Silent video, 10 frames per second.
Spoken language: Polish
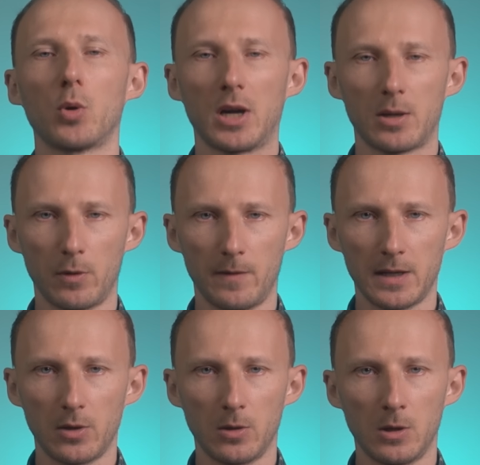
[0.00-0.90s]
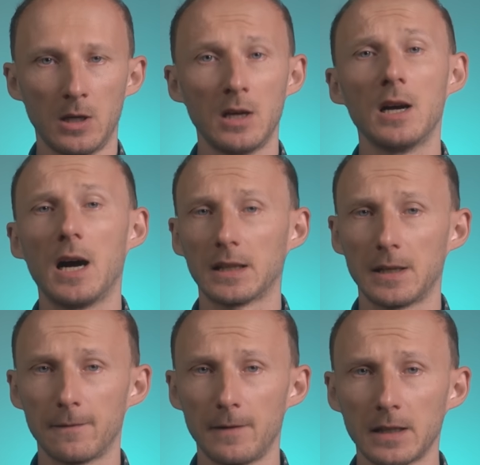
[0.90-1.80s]
pokarmowego a
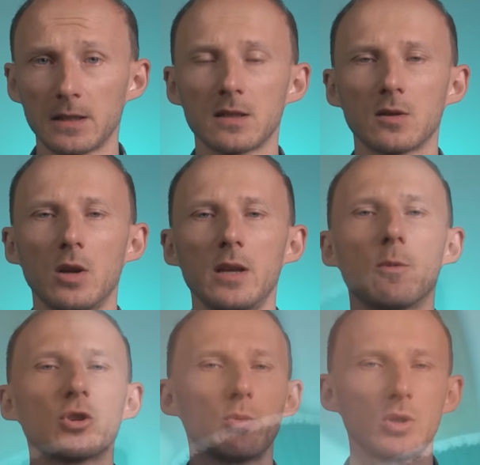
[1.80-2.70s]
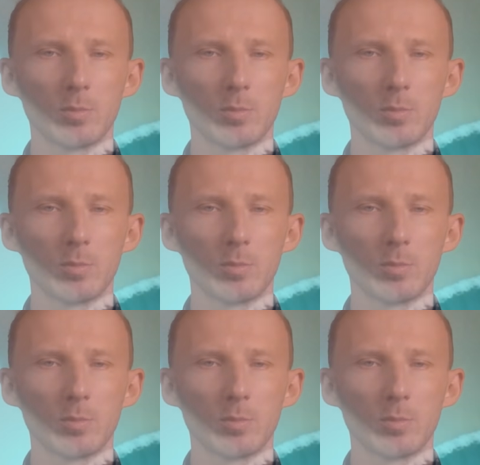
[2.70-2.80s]
ten fakt z kolei może być